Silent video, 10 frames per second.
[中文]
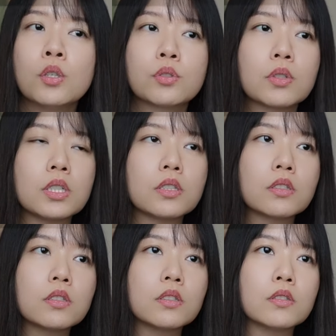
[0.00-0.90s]
所以
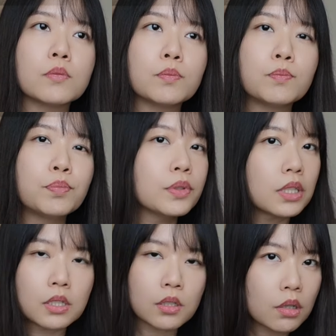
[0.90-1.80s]
是不
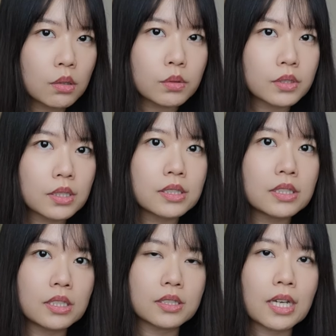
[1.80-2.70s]
能够申
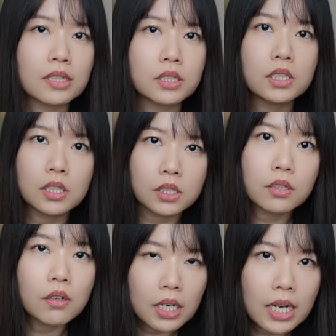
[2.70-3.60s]
请当地的
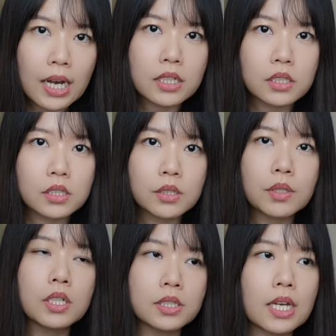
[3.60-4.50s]
电话卡的，因
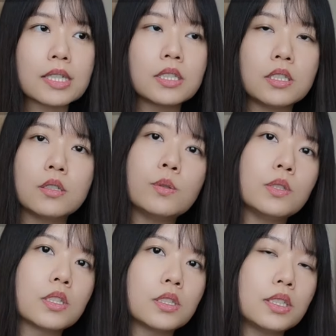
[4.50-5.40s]
为很大几率
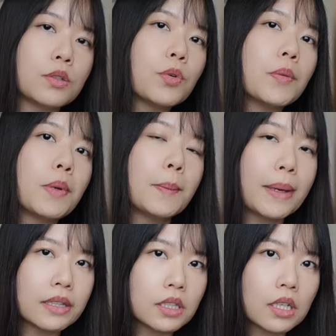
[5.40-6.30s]
你的线会被
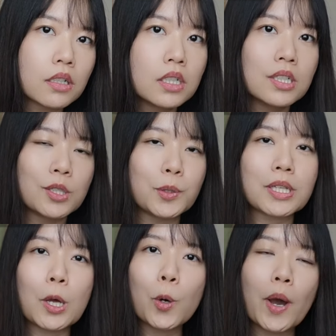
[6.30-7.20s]
ban 掉，因为
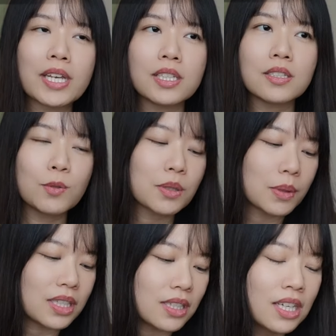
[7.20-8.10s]
他会怀疑你为什
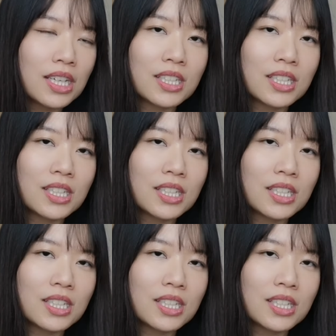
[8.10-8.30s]
么你